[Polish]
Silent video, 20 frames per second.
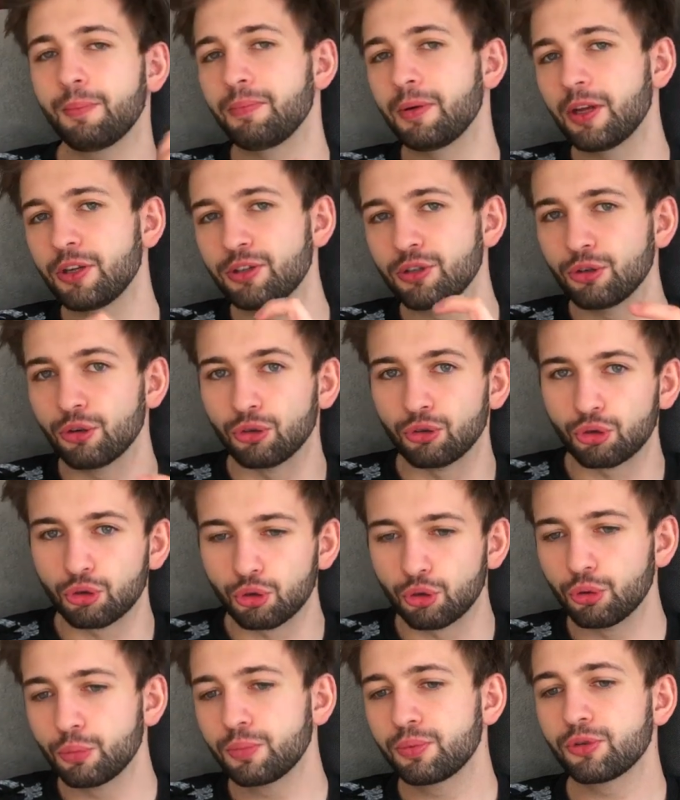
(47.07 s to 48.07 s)
pieśń o
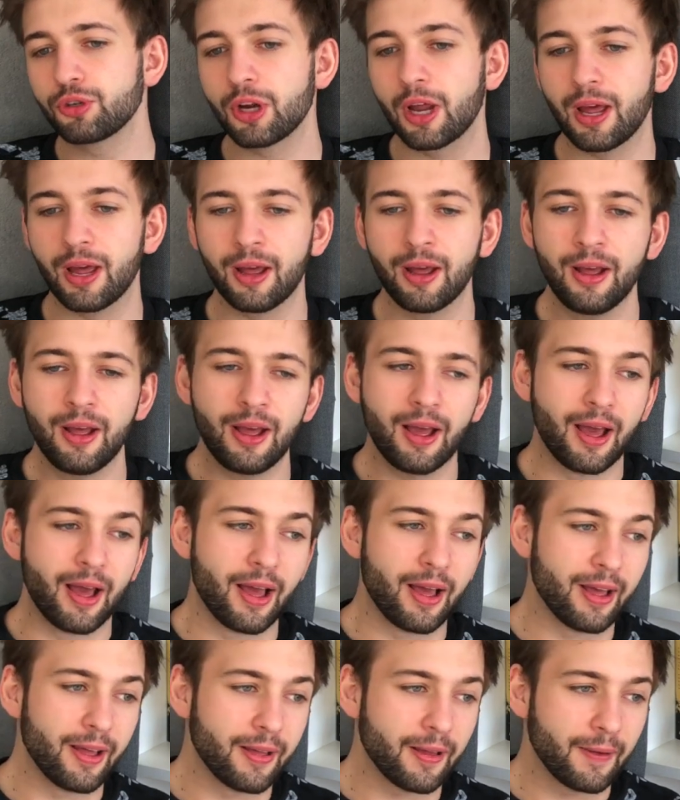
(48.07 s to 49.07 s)
żubrze,
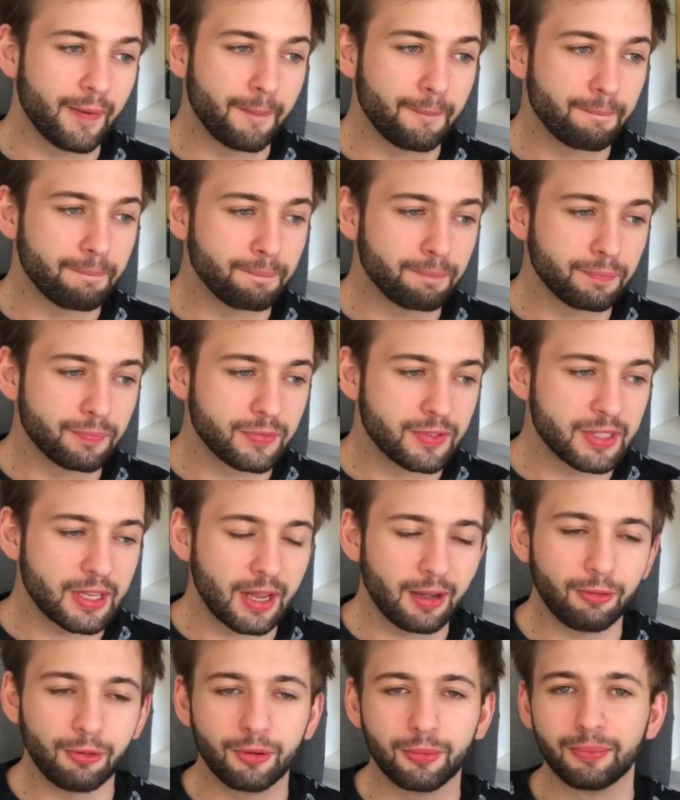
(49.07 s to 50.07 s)
e,
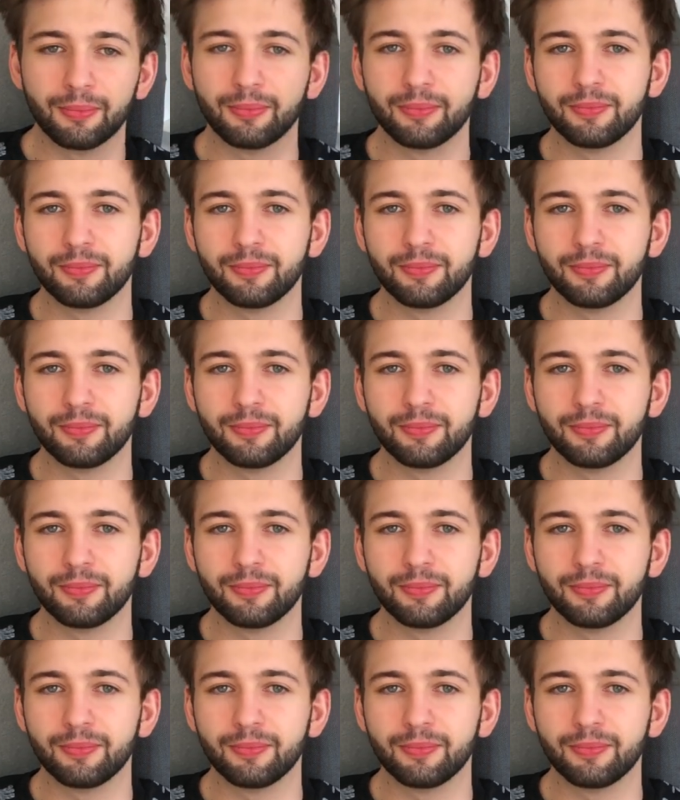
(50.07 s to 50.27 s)
całą,